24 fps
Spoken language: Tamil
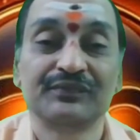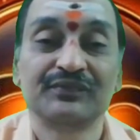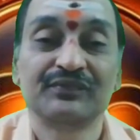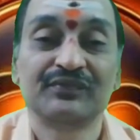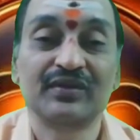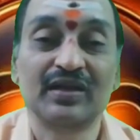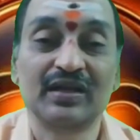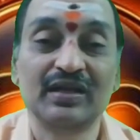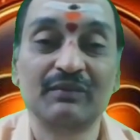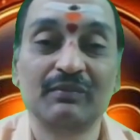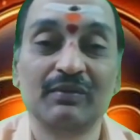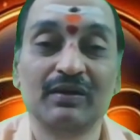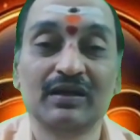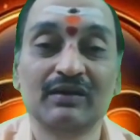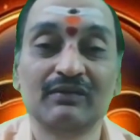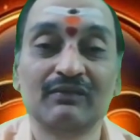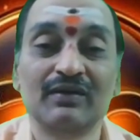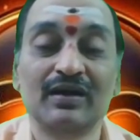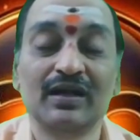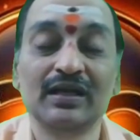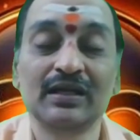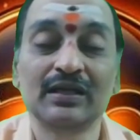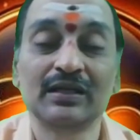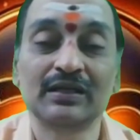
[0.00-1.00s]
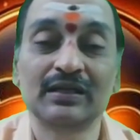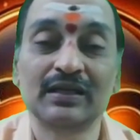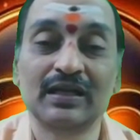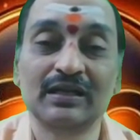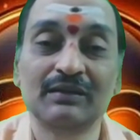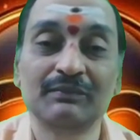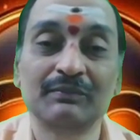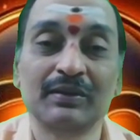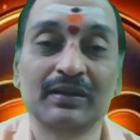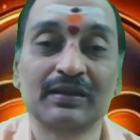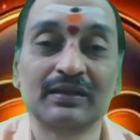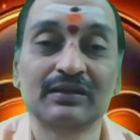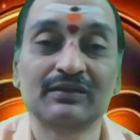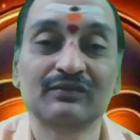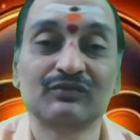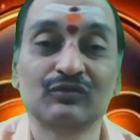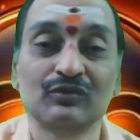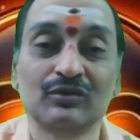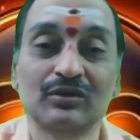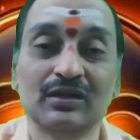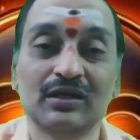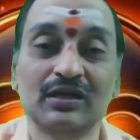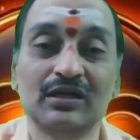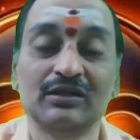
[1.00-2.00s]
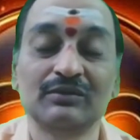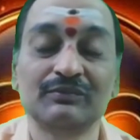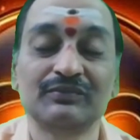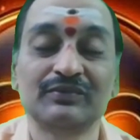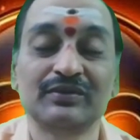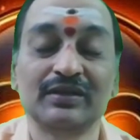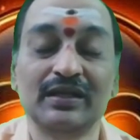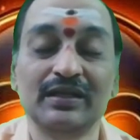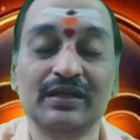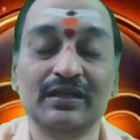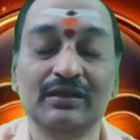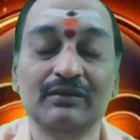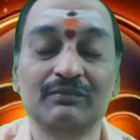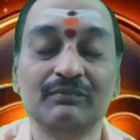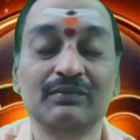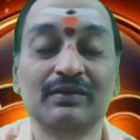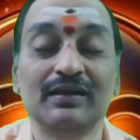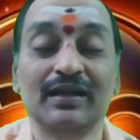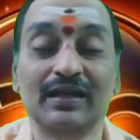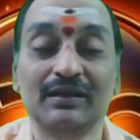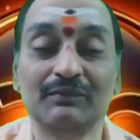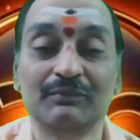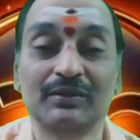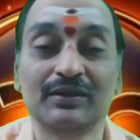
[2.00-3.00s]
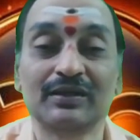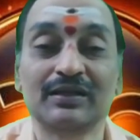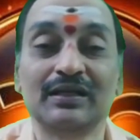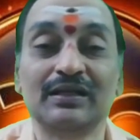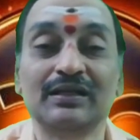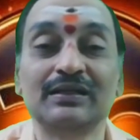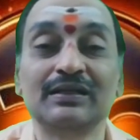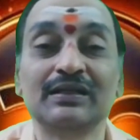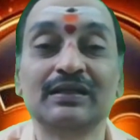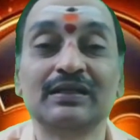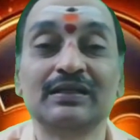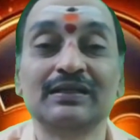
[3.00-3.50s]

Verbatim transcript: சனி பகவான் நண்பர் சுக்கரனும் சனியும் நண்பர்கள்